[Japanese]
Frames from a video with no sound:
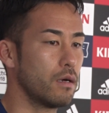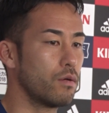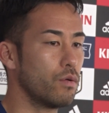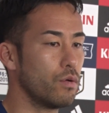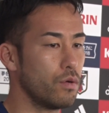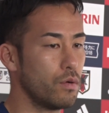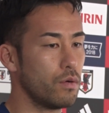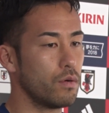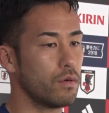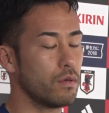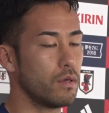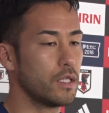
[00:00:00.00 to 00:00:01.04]
こ
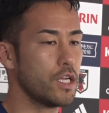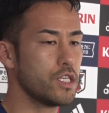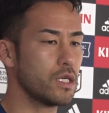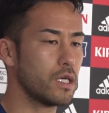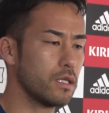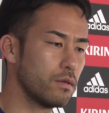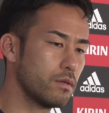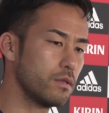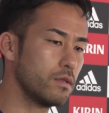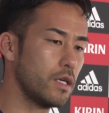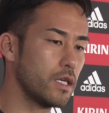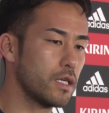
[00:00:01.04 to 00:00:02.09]
う新しい監
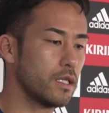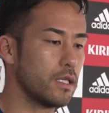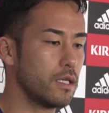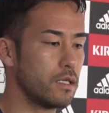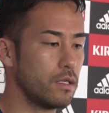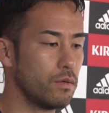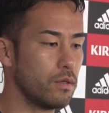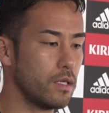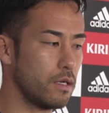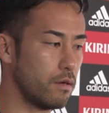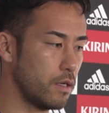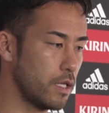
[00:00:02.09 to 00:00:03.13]
督やり方になってどうな
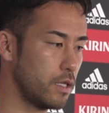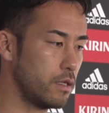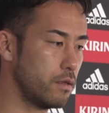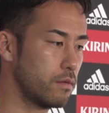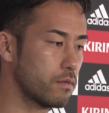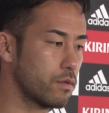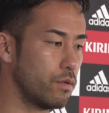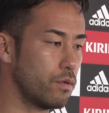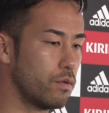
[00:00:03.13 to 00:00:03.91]
んだろうなこ